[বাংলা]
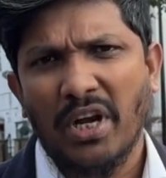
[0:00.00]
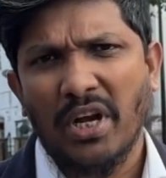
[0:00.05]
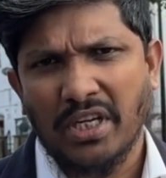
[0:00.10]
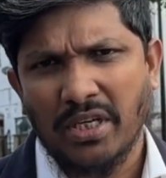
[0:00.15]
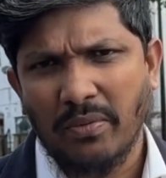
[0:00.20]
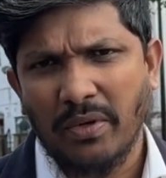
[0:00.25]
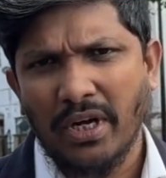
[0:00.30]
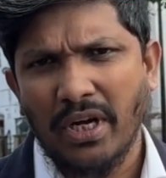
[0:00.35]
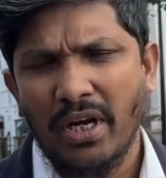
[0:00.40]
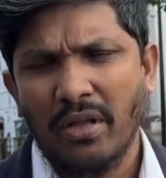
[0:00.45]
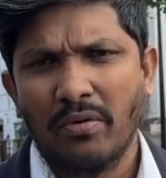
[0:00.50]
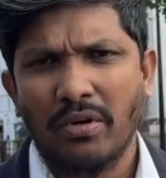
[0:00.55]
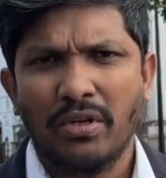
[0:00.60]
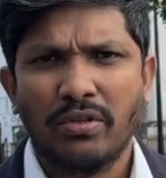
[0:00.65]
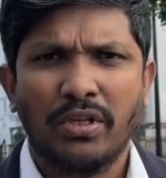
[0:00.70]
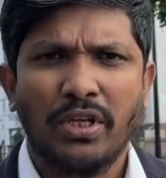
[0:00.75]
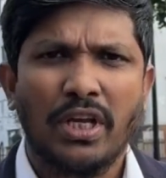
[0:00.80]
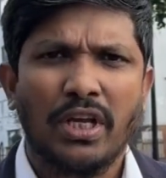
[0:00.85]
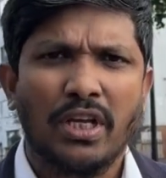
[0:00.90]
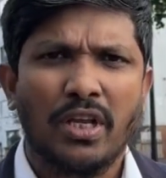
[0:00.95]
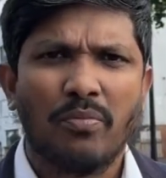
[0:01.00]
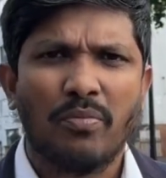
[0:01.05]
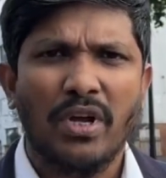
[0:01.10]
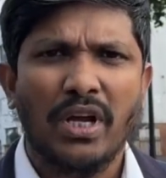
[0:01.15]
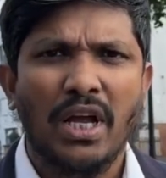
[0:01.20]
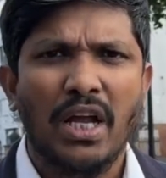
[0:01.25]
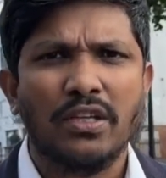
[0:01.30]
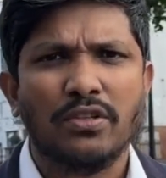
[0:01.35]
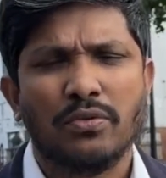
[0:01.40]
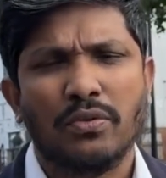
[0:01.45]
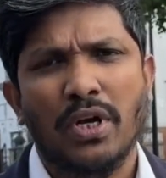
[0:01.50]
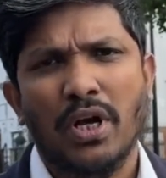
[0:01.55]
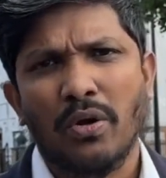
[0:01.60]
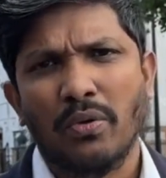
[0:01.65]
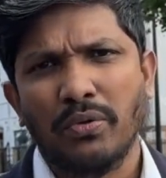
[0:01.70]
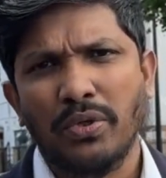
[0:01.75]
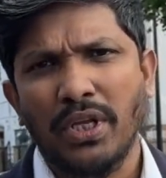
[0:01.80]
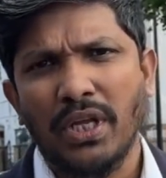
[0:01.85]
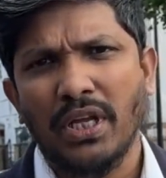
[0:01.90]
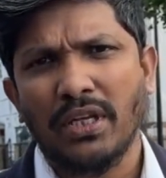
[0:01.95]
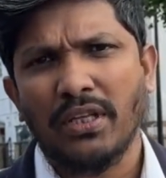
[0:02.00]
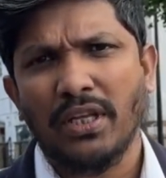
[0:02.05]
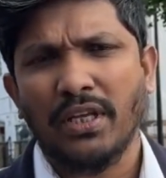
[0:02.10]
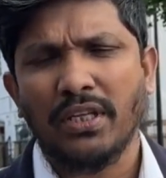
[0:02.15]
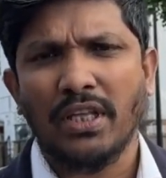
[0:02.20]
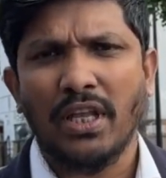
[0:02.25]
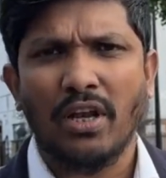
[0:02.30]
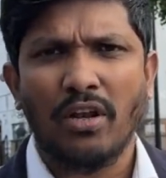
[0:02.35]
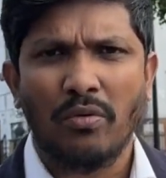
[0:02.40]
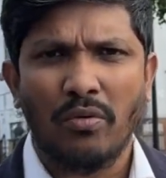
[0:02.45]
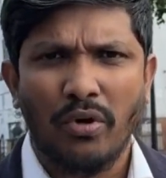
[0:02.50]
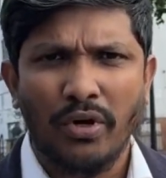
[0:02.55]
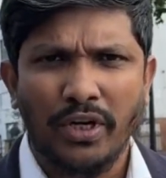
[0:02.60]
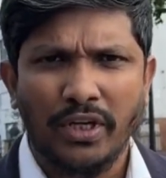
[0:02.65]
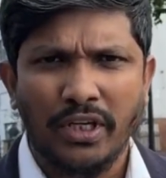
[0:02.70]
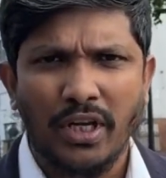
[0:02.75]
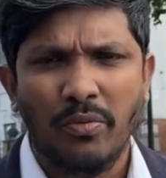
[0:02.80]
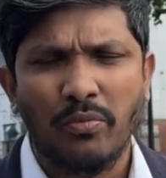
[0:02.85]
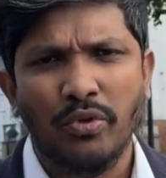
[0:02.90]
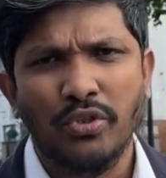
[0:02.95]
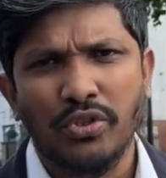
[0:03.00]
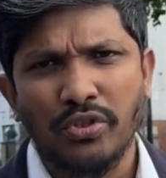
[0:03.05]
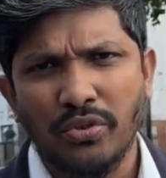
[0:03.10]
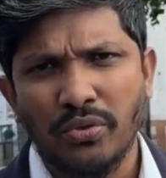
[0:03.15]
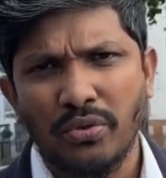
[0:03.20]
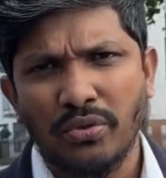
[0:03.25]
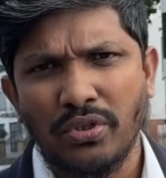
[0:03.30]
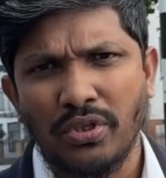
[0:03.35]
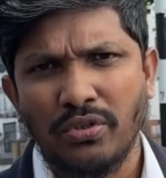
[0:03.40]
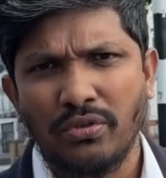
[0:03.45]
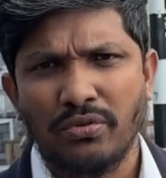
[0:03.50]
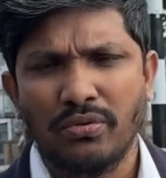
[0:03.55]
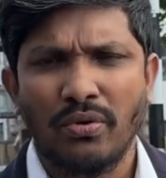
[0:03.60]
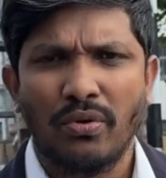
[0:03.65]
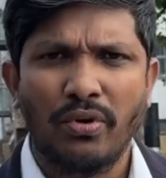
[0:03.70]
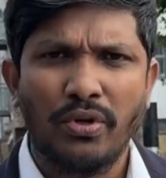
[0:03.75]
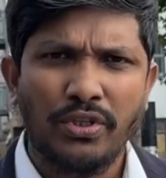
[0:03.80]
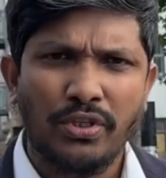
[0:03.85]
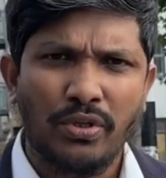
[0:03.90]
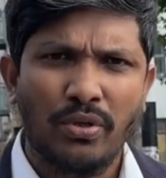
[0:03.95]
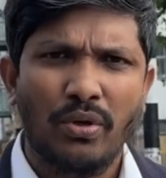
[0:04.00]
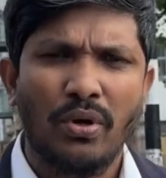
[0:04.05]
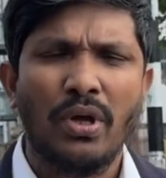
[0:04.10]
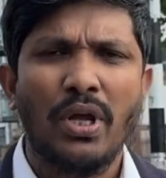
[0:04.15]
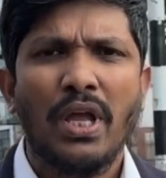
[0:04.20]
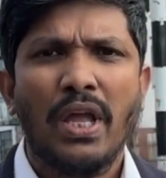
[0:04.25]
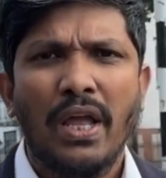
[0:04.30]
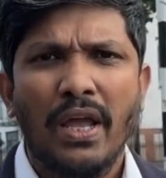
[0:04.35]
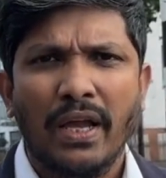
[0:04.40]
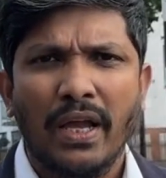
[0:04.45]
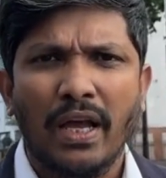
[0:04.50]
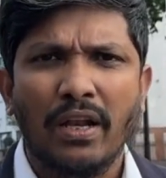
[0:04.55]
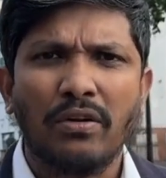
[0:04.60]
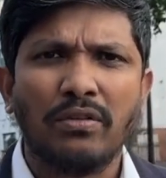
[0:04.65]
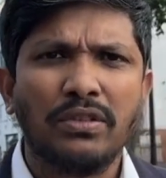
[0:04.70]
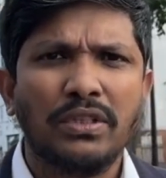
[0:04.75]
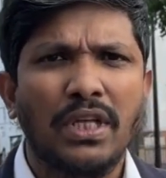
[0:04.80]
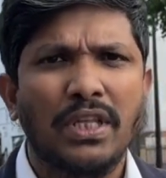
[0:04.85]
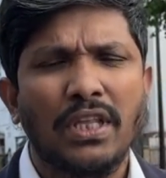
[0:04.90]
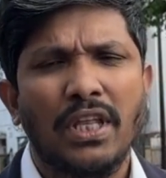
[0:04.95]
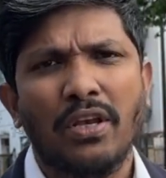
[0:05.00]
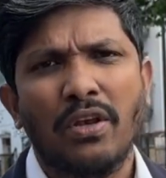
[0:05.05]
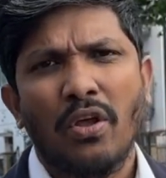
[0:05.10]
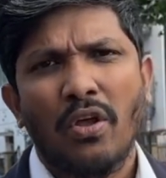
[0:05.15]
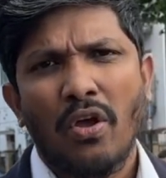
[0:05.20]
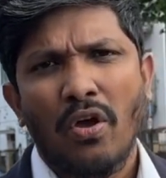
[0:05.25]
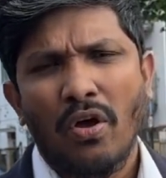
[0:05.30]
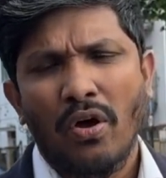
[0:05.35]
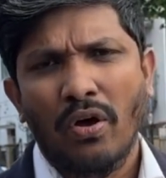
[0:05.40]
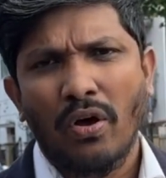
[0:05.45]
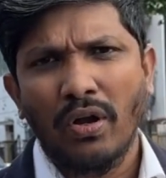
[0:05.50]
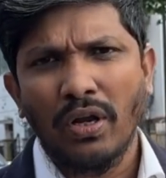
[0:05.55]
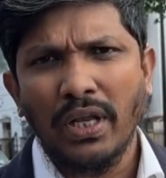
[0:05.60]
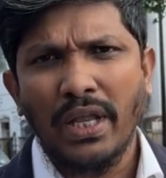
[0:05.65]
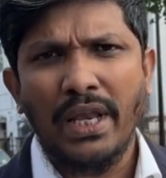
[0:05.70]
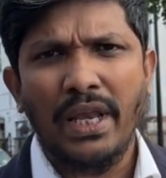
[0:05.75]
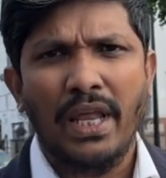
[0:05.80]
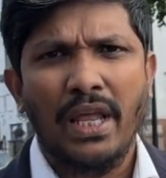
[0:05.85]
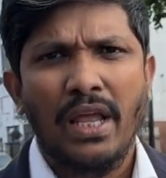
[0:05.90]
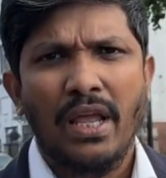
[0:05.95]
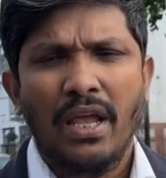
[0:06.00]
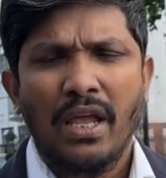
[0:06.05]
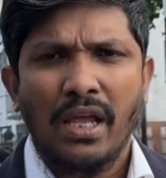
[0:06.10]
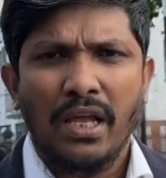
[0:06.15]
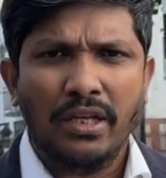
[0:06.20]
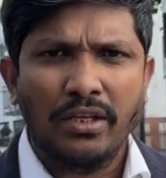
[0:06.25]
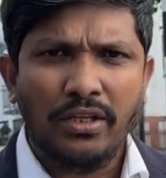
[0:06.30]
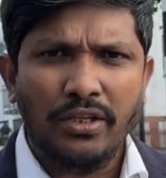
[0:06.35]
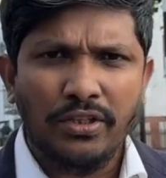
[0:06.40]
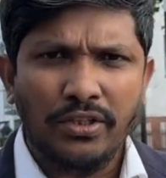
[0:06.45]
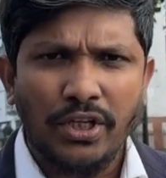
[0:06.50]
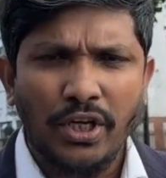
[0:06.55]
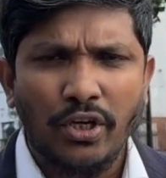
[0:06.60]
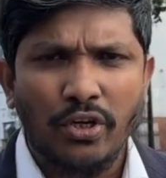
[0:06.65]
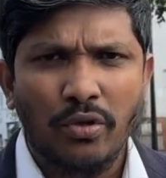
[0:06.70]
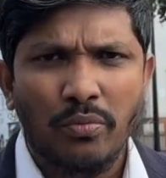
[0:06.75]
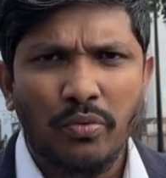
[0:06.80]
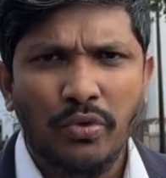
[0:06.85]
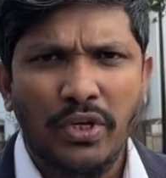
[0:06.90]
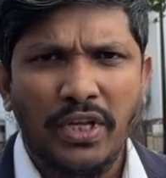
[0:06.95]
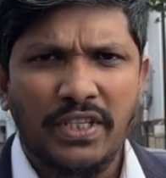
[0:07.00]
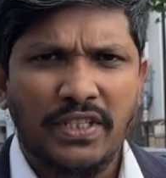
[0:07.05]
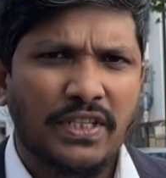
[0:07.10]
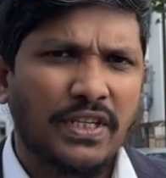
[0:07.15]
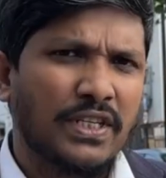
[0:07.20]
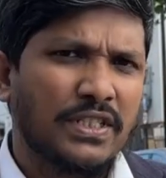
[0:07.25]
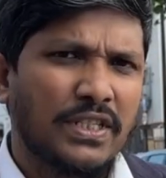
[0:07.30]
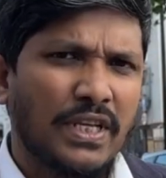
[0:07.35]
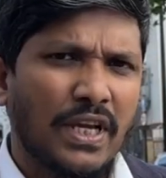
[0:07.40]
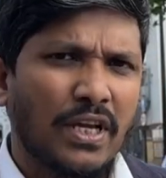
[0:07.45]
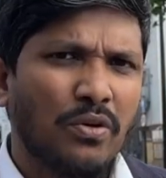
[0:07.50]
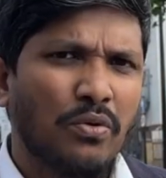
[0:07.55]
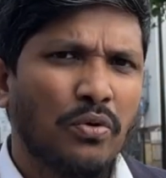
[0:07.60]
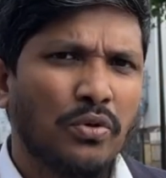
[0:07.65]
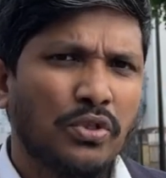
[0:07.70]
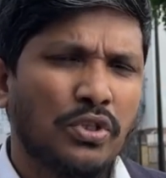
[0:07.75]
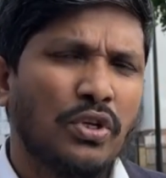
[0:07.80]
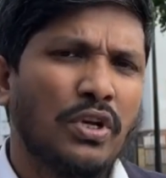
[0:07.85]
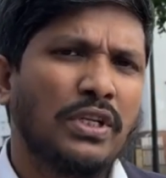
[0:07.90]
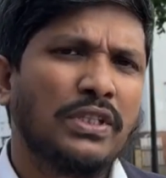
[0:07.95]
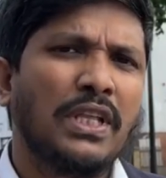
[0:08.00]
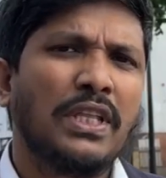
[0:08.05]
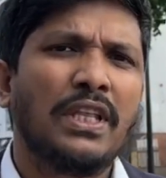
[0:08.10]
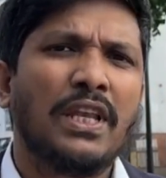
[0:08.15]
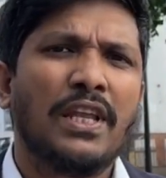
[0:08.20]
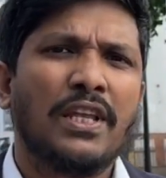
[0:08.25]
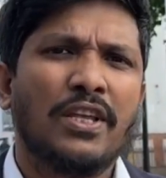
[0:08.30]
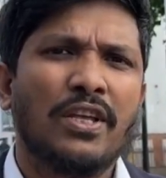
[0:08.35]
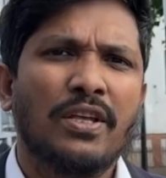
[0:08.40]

বাসা ভাড়া নেওয়ার অধিকার কিংবা কাজ করার অধিকার থেকে তারা অনেকটাই বঞ্চিত হতে হয়েছিল কারণ তাদের অনলাইনে সেরকম করে স্ট্যাটাস দেখানো হচ্ছিল না তাদের